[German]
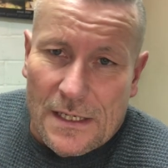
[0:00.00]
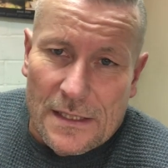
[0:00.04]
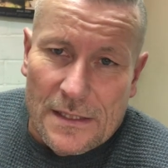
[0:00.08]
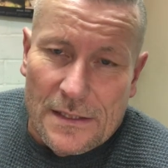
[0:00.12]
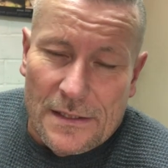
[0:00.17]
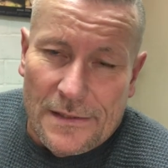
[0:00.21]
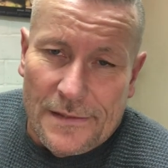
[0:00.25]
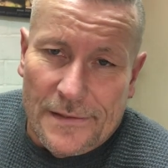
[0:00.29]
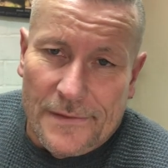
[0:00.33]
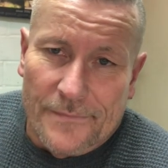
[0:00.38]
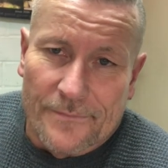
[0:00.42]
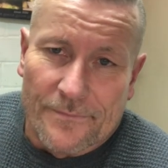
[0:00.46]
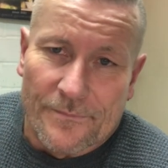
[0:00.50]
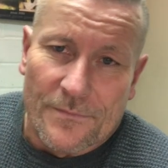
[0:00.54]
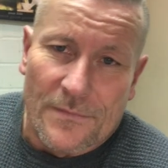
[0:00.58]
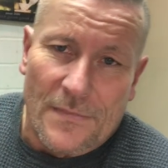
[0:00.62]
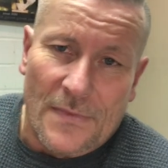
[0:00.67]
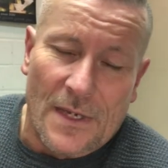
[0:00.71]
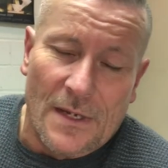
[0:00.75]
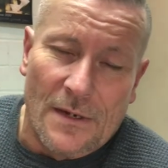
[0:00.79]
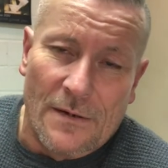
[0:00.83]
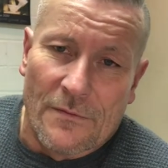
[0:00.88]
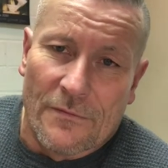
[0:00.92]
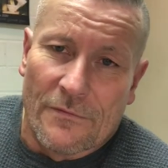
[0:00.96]
ähm,
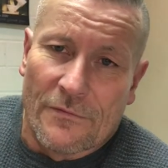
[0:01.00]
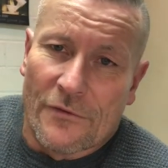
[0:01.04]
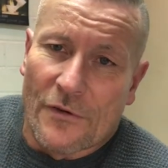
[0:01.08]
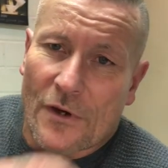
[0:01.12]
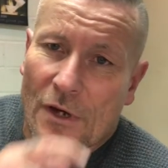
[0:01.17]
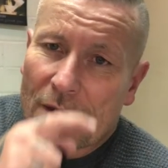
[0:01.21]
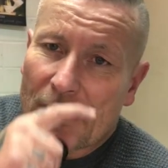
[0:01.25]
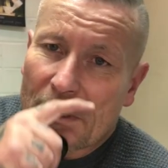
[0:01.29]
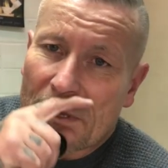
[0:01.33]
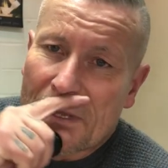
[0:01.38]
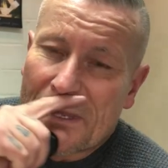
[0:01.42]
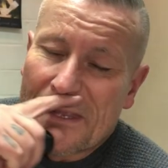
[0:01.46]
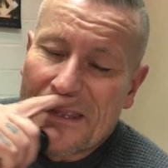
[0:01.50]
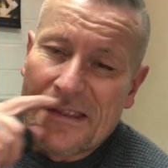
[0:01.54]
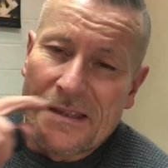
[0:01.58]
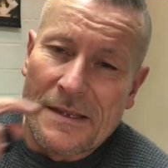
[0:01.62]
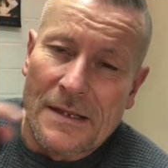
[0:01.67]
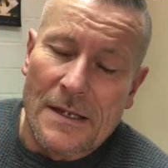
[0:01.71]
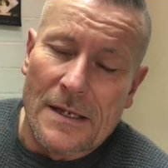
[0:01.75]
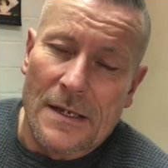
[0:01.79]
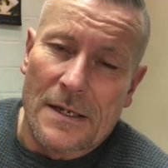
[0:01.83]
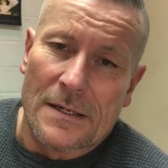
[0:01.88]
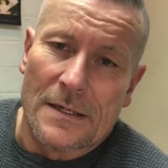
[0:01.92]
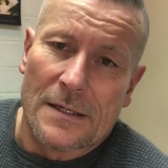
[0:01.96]

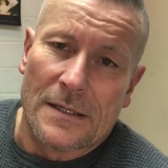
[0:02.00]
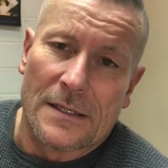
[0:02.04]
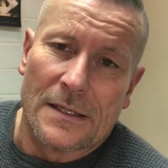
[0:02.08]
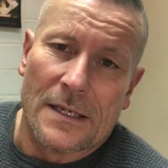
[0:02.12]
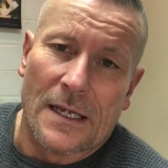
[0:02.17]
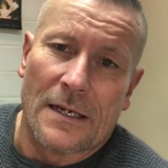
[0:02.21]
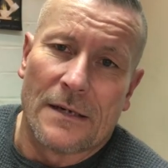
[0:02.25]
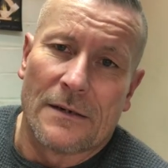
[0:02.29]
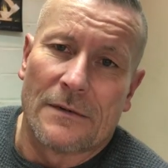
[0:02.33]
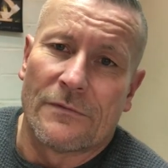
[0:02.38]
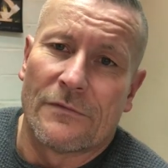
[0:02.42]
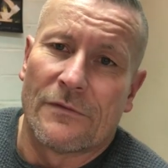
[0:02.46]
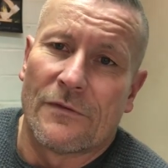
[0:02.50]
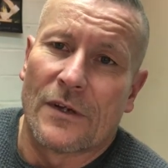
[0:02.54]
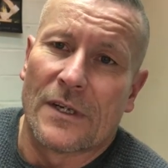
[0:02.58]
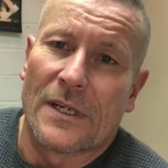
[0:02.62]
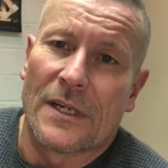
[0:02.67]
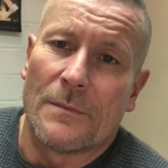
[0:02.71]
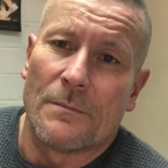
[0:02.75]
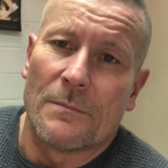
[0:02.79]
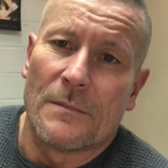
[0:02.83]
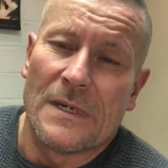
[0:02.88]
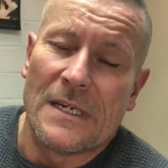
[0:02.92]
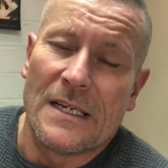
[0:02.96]
von, ja, von
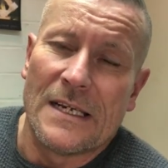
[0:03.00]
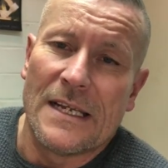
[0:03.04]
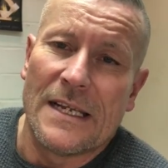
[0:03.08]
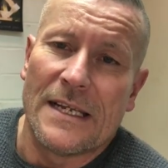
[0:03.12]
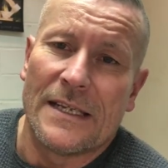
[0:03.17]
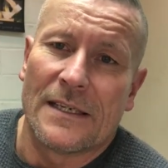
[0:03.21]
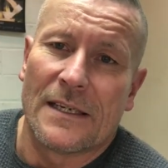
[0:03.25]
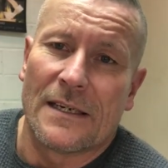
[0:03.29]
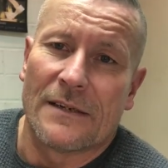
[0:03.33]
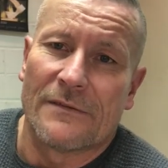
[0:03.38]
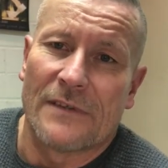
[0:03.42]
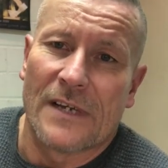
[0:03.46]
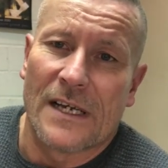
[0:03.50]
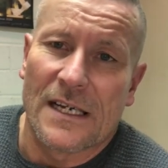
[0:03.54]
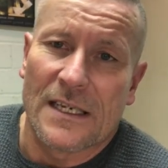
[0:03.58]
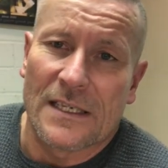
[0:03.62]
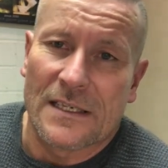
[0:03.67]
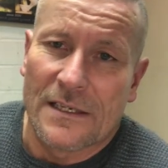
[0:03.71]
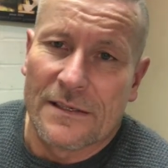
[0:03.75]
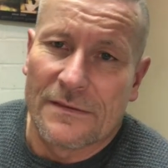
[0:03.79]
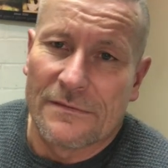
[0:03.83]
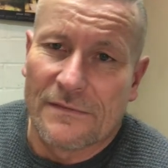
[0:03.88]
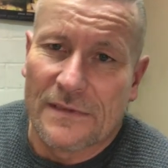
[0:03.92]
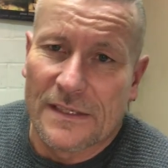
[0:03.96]
dem
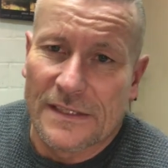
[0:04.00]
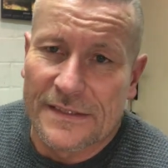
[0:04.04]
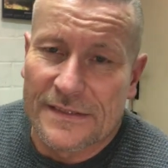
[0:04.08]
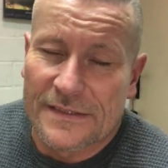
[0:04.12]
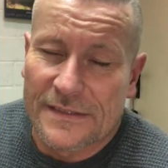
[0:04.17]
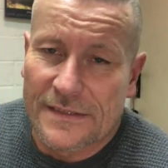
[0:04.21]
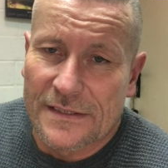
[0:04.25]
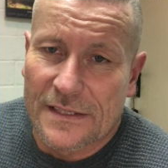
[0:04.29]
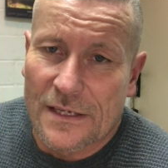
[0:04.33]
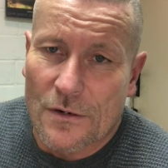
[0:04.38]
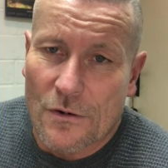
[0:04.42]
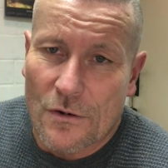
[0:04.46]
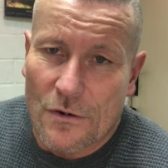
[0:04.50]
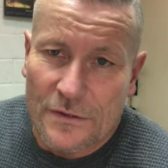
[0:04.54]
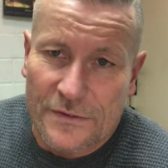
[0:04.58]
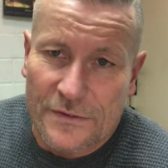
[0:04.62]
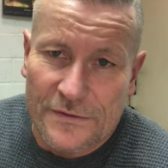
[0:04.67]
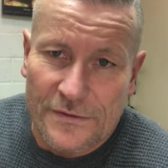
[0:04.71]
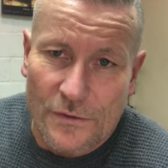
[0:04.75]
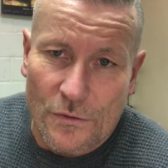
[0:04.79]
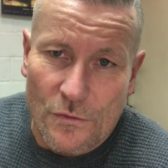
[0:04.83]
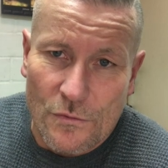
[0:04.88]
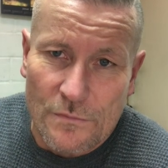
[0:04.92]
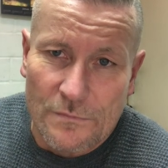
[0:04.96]
Lederwerk, was der
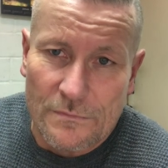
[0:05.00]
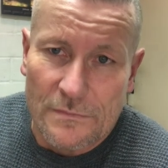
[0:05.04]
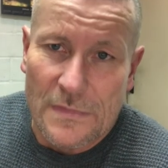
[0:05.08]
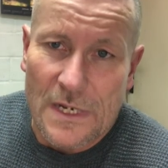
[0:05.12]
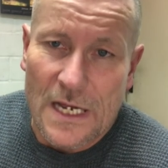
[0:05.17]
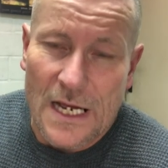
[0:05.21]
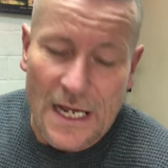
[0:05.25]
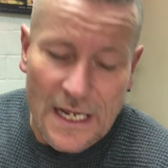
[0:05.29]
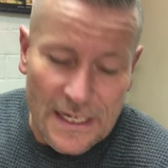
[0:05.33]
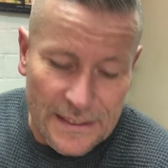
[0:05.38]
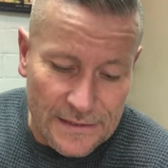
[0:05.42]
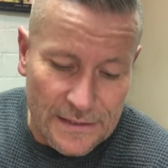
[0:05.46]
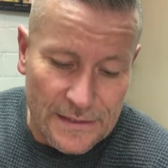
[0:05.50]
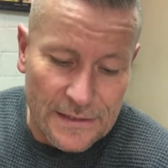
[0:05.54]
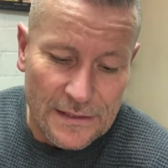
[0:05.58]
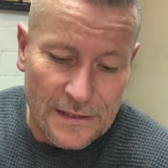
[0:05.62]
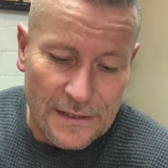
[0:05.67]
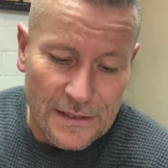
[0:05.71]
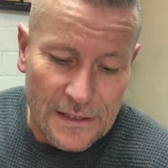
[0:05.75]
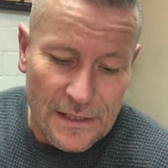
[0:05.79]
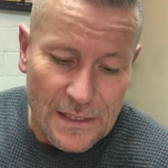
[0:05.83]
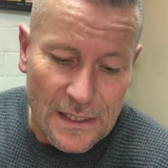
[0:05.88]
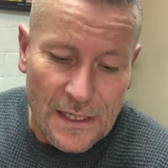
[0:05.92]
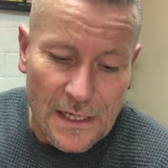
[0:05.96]
Ochse um hat,
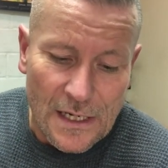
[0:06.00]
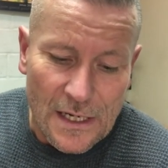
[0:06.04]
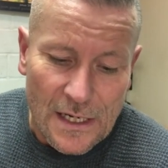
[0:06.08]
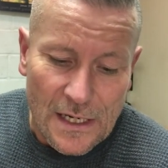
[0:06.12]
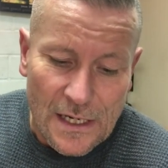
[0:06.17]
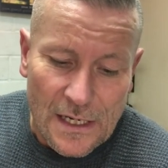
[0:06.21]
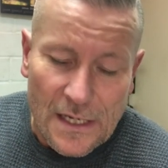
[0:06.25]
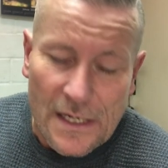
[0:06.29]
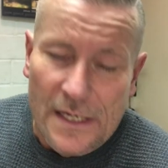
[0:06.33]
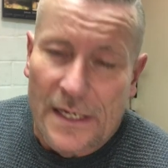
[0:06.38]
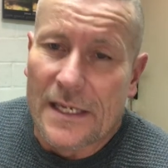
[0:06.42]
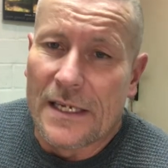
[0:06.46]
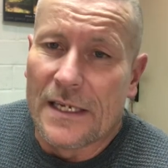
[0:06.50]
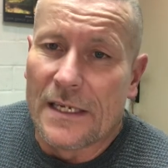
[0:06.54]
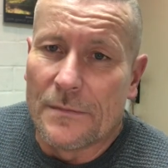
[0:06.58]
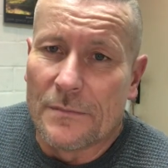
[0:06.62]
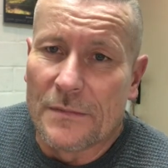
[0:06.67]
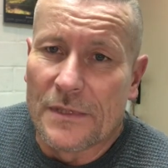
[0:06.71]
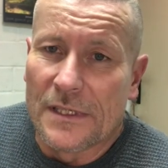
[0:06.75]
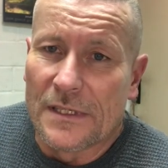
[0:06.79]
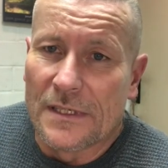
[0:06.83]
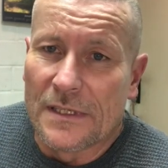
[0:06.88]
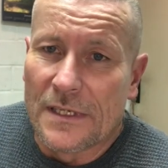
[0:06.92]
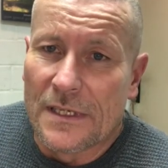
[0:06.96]

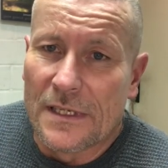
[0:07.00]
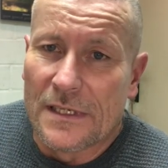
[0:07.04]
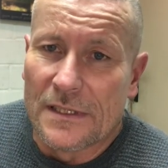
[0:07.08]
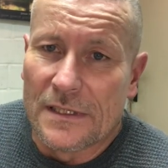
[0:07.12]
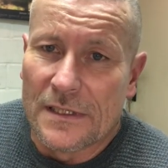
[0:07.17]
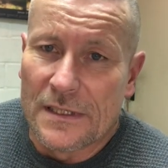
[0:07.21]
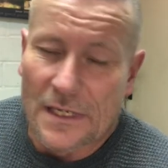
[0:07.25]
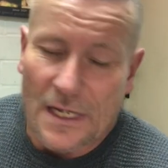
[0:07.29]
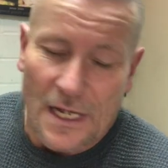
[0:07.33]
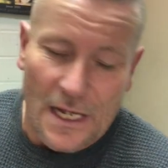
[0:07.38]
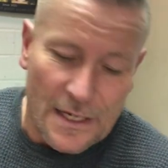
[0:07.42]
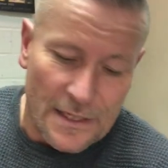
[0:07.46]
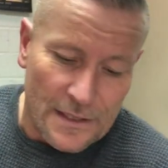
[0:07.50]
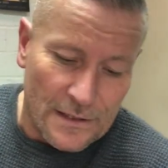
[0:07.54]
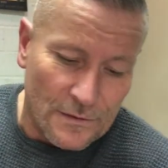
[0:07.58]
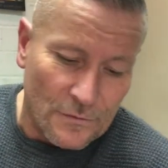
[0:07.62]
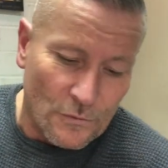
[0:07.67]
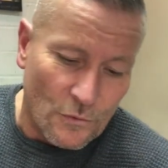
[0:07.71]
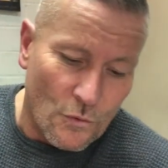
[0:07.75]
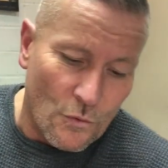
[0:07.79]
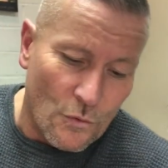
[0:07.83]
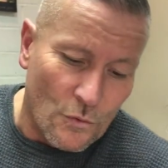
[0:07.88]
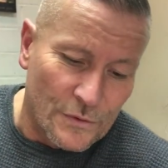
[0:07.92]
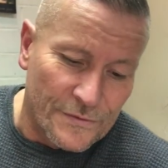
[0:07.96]
eben ein
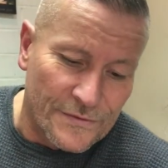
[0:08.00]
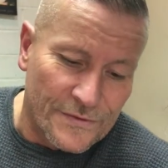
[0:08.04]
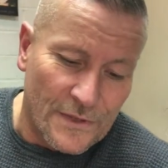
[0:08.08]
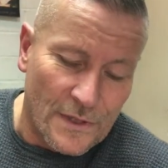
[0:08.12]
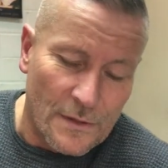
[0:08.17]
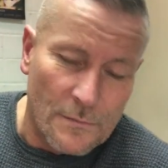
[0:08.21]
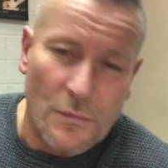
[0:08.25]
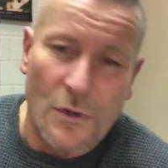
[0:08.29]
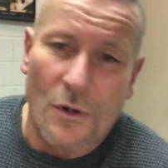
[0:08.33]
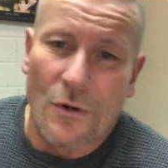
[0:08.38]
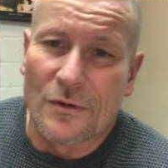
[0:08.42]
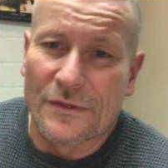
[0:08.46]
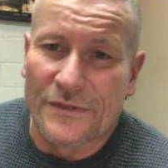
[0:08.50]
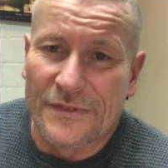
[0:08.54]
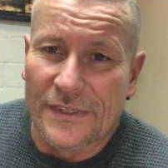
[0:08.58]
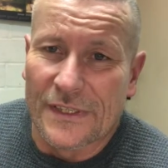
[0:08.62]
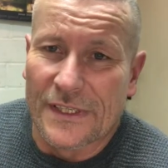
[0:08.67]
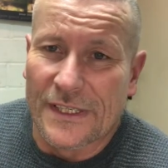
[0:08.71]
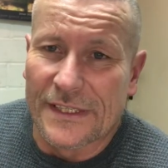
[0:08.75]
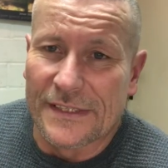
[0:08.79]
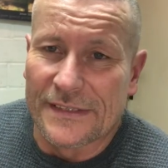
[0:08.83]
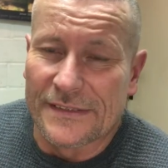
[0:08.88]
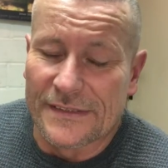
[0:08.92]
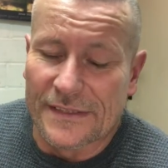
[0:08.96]
großer
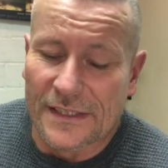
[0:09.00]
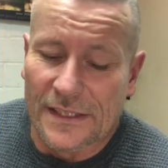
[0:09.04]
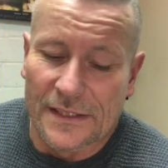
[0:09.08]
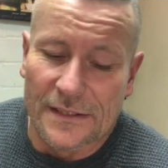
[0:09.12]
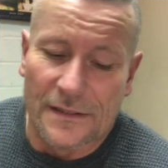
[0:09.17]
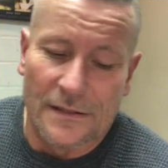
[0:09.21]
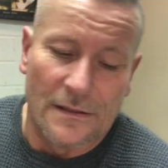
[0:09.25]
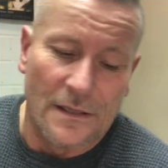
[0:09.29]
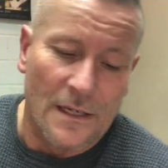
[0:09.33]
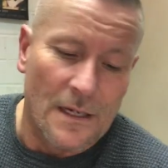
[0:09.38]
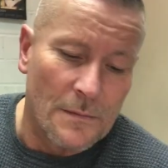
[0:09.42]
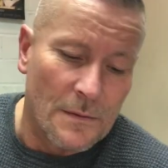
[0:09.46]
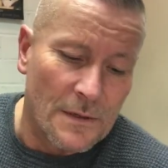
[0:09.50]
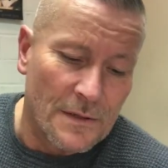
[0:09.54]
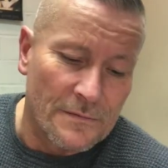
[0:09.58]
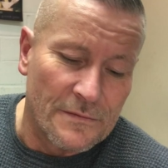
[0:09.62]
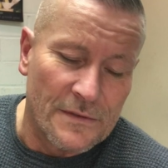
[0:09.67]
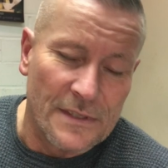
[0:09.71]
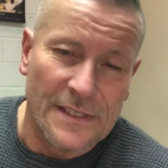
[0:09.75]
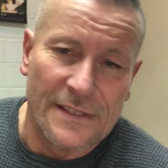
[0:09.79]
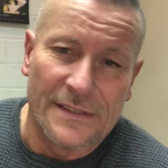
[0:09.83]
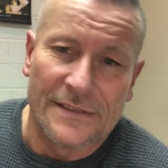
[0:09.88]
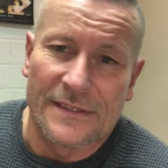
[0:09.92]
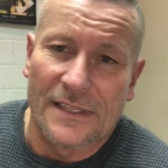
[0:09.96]
Bronzering sein. Aber wie
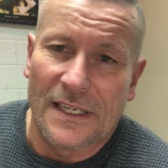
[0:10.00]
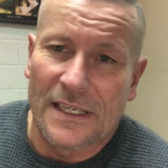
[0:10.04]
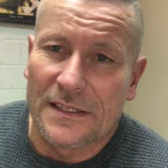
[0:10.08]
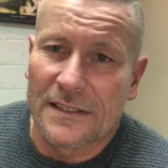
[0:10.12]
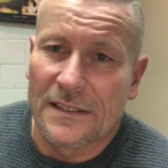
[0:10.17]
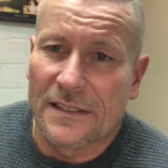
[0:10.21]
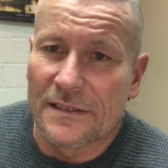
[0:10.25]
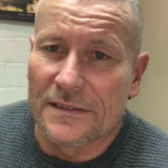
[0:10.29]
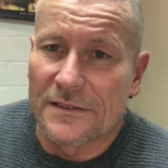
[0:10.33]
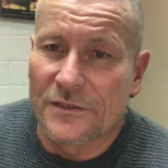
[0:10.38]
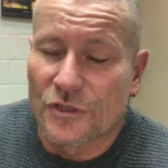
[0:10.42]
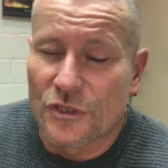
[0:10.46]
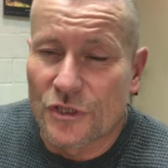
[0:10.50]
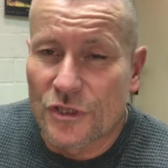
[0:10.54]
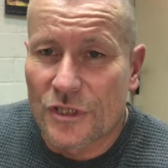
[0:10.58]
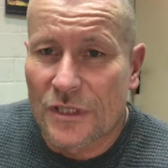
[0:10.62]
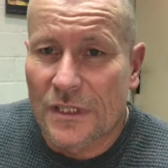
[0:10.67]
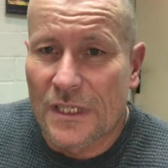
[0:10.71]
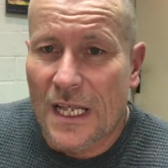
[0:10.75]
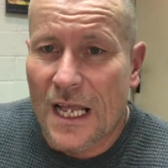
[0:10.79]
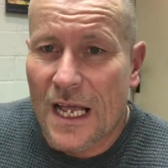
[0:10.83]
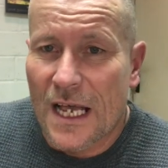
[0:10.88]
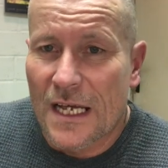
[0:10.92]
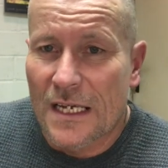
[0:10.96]
gesagt, es
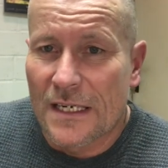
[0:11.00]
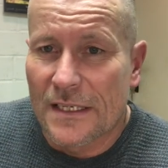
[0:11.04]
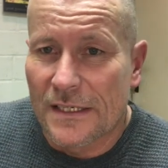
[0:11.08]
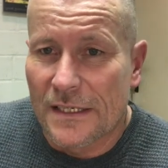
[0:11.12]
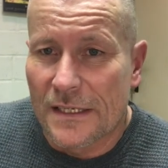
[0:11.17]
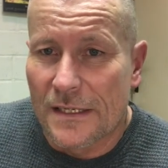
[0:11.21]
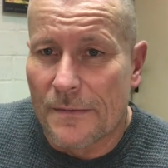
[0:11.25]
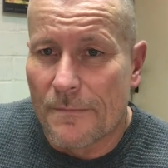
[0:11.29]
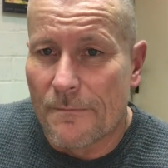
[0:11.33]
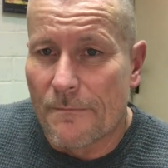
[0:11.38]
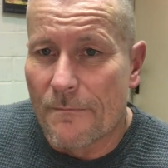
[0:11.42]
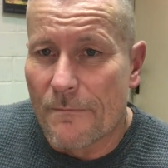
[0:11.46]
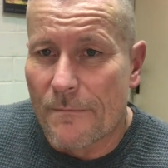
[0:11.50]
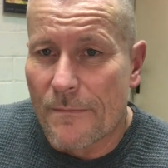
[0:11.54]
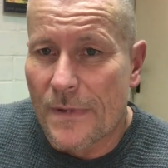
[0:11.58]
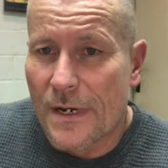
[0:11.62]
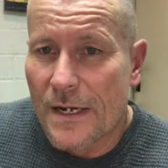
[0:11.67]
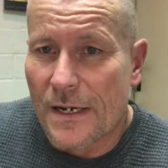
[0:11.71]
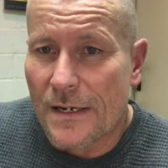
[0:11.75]
stach im,